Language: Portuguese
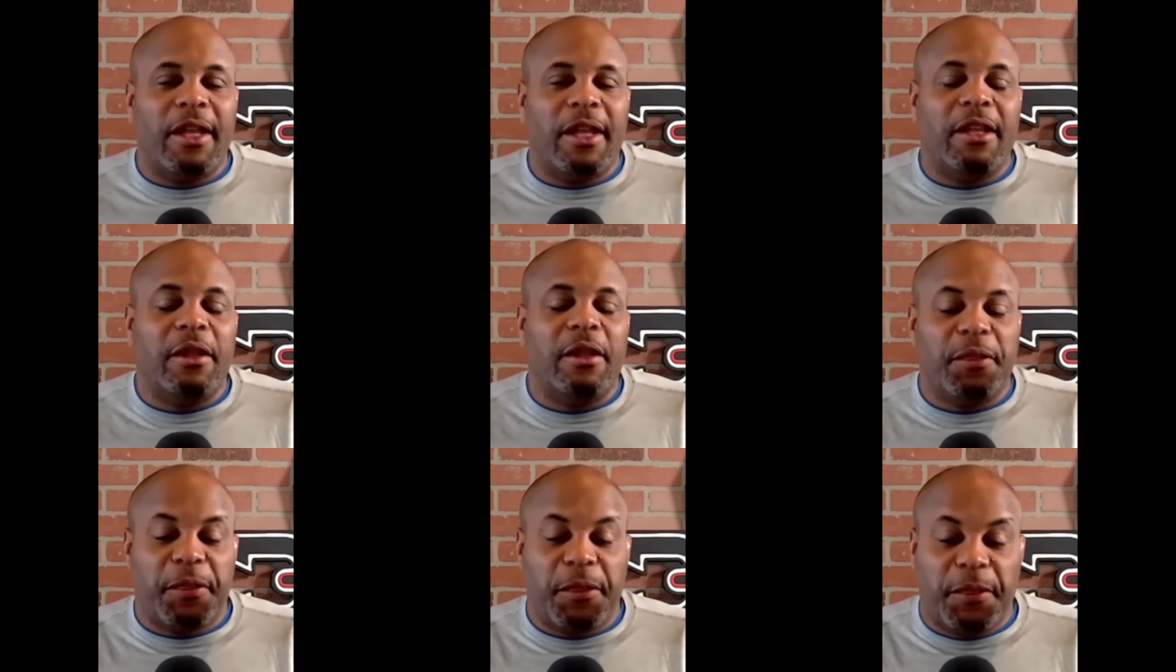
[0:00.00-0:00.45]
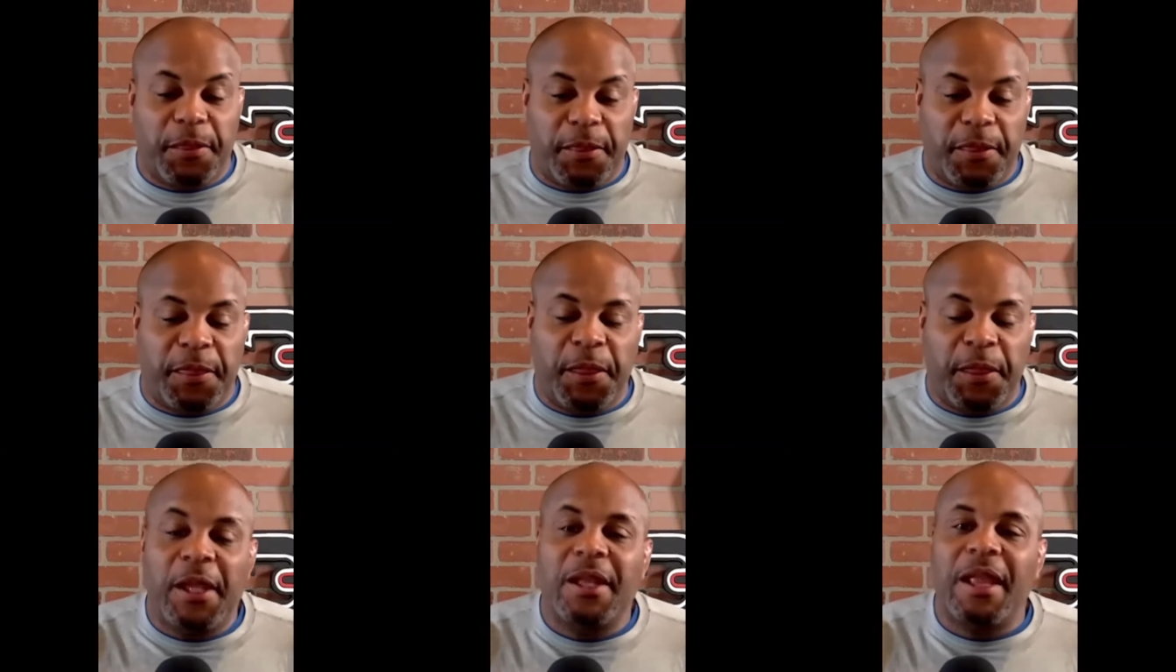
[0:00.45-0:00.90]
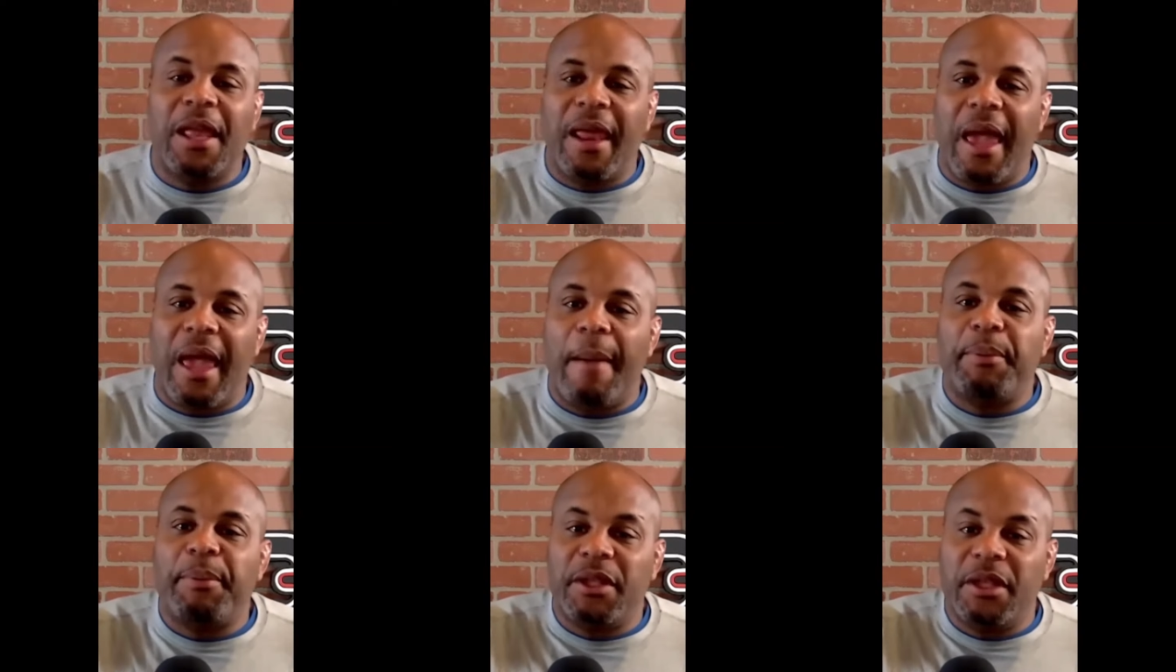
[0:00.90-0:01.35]
ou qualquer coisa
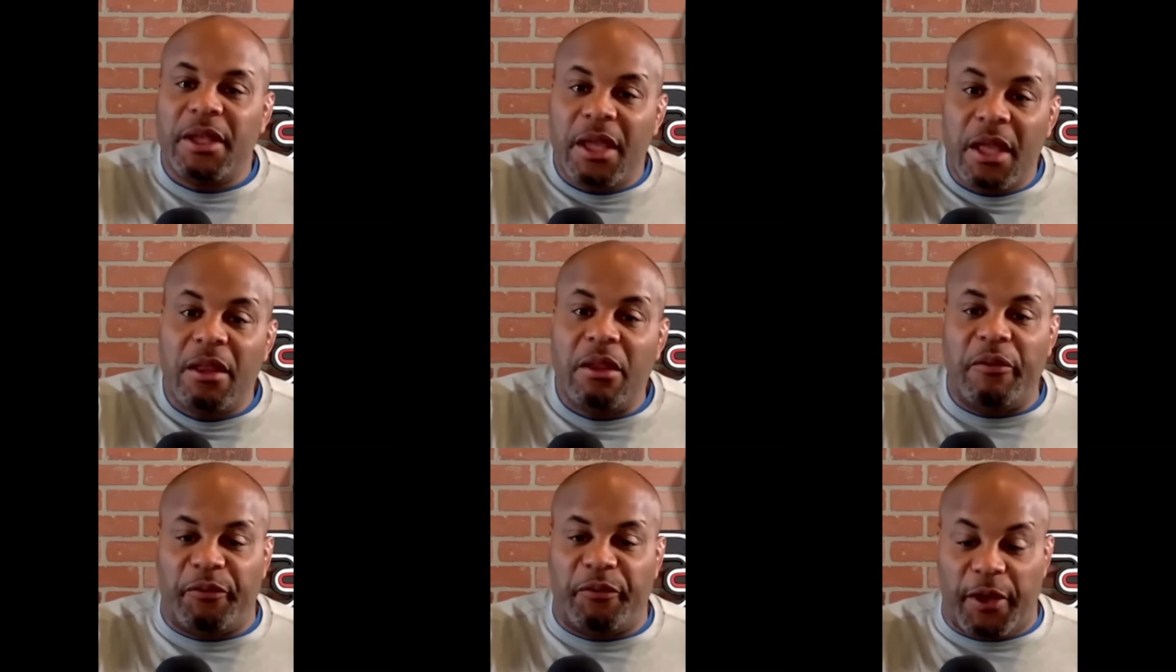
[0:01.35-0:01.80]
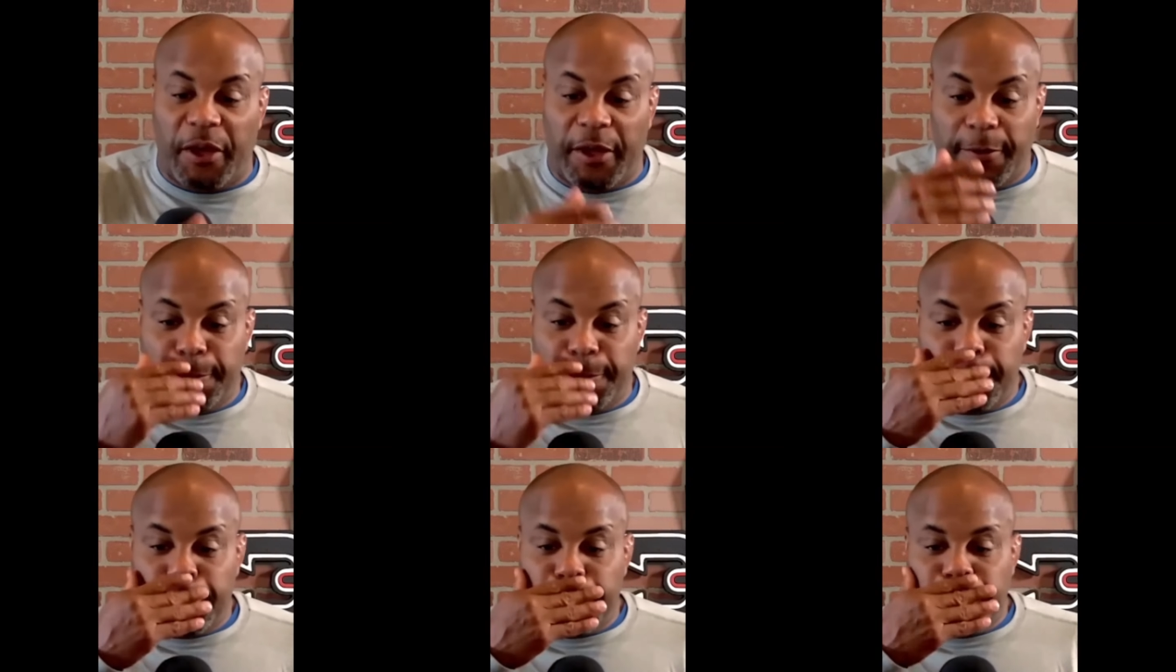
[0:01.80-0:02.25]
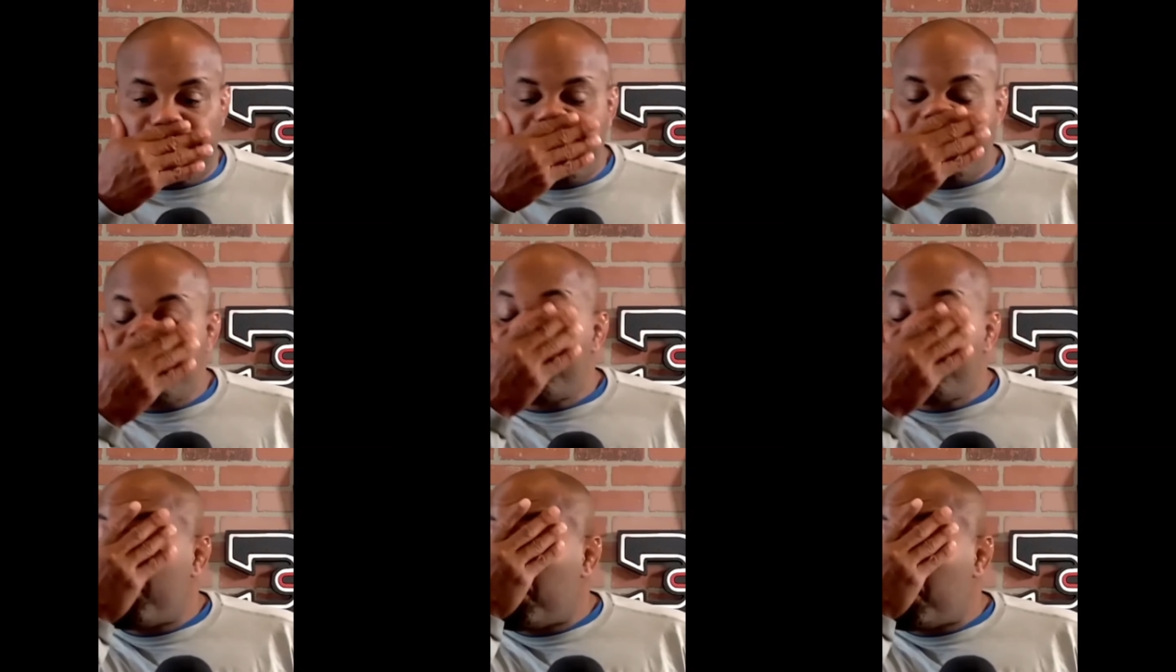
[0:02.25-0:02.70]
que aconteceu na
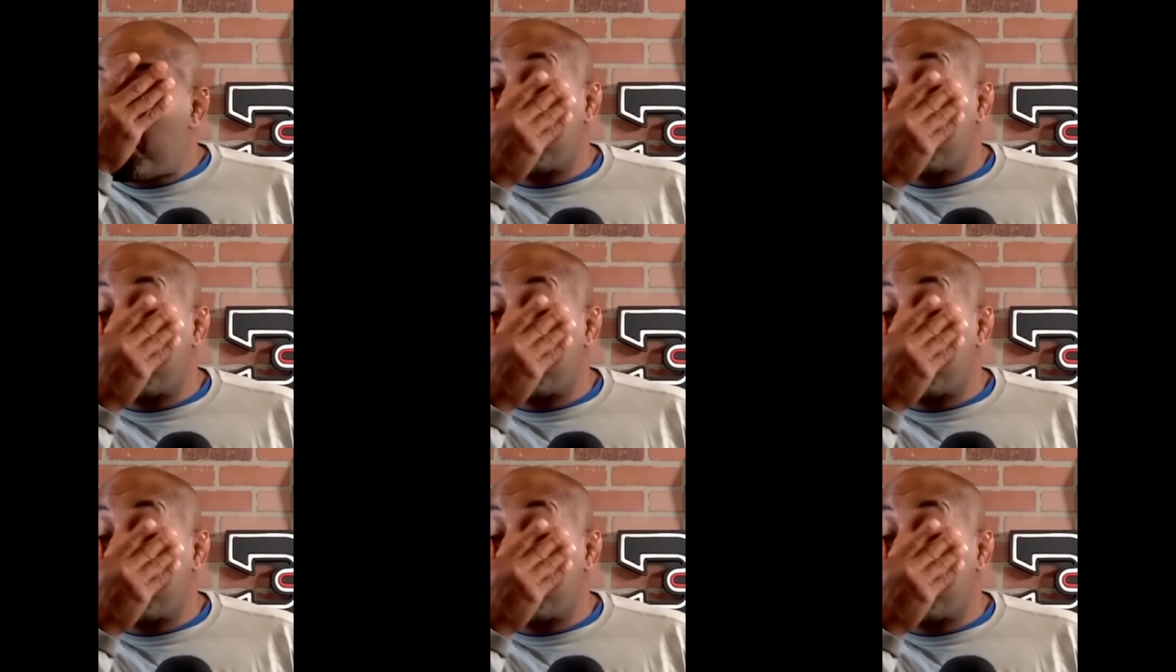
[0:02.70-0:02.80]
luta.